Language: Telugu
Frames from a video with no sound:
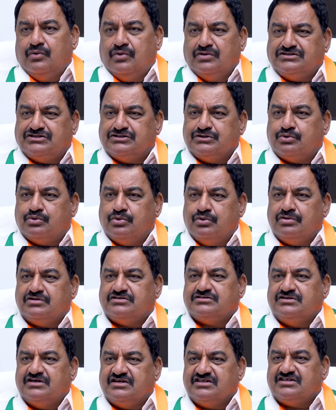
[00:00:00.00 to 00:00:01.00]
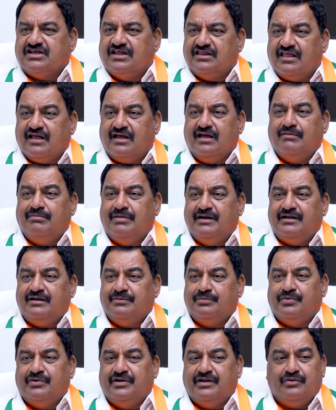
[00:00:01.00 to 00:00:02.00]
వచ్చి కూర్చుండ్రి సంతకాలు
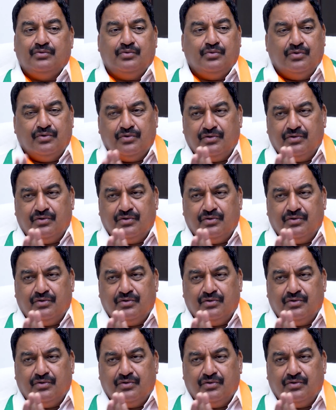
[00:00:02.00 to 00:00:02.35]
పెట్టిపోయారు